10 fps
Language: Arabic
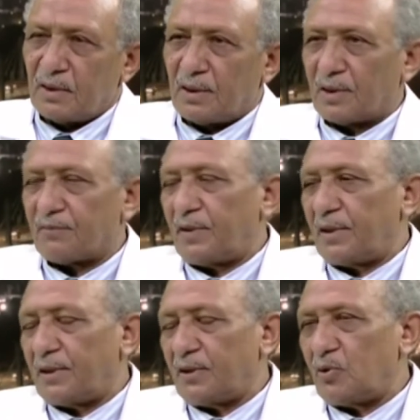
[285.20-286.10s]

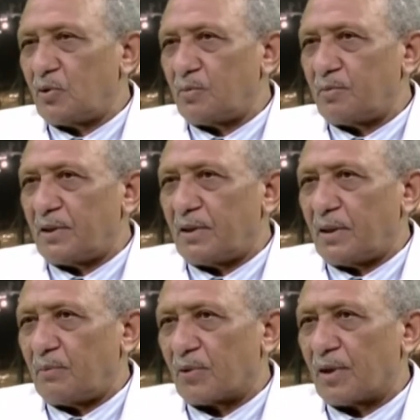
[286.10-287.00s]
الاطفال اللي عندهم آه،
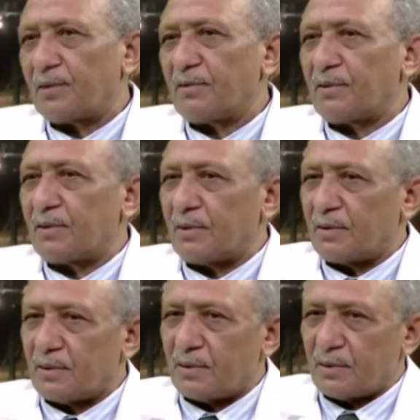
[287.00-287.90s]
امراض
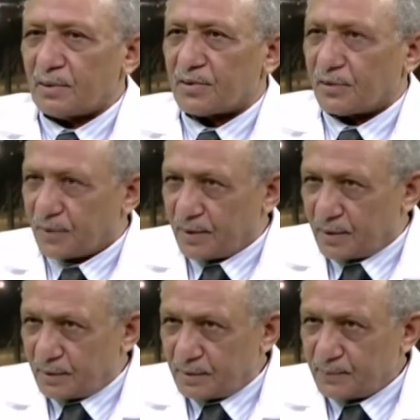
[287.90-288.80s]

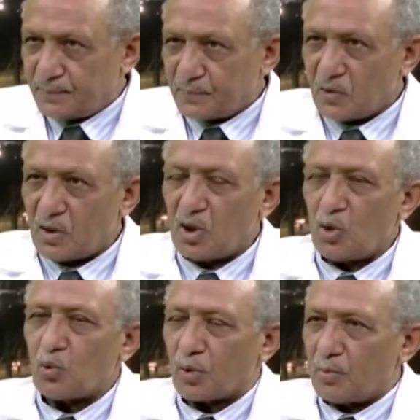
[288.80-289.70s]
صدريه
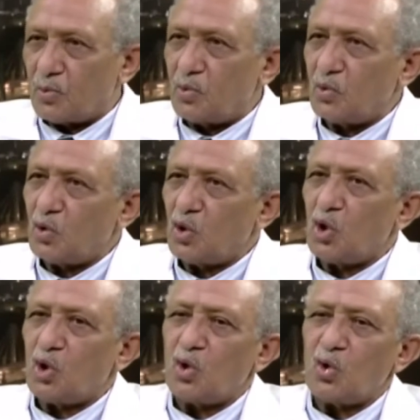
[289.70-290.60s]
وربو
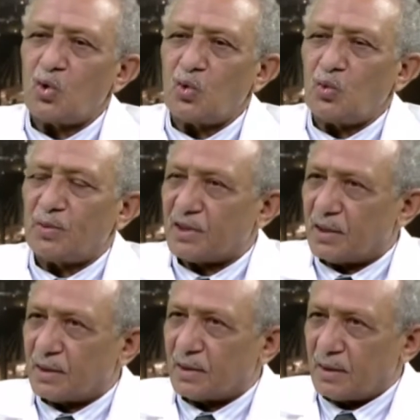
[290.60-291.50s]

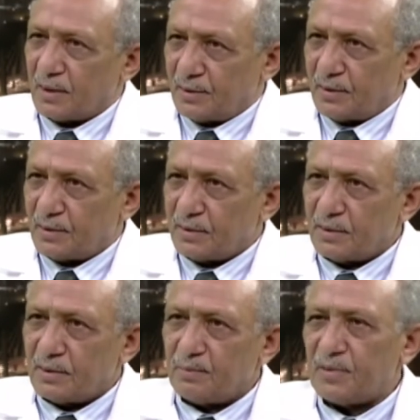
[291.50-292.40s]
ومشاكل كهذه
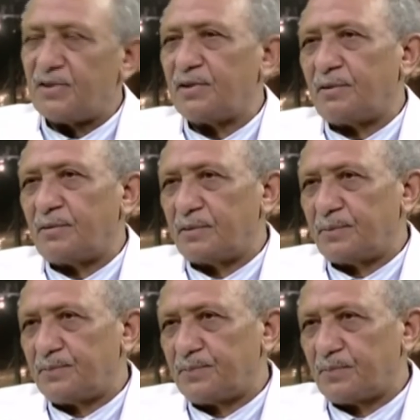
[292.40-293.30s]
بتزيد
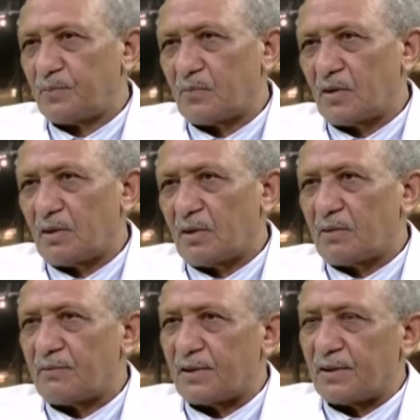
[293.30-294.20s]

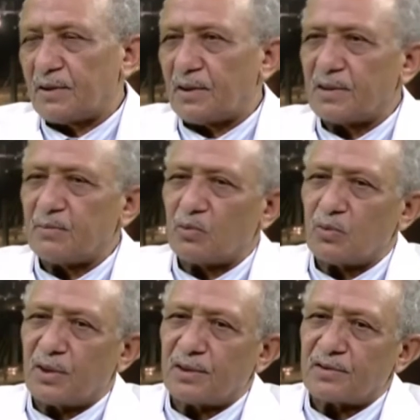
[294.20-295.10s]
فنحن لازم
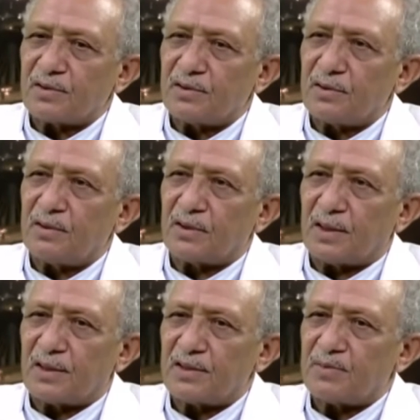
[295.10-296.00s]
نكون حريصين جدا
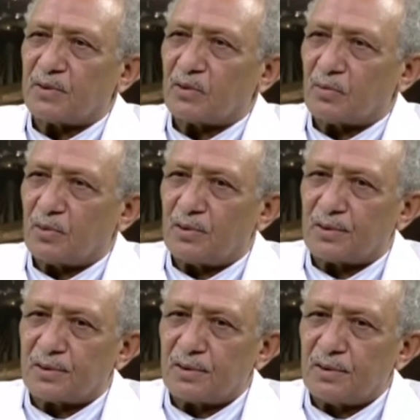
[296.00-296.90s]
على نسبة الكلور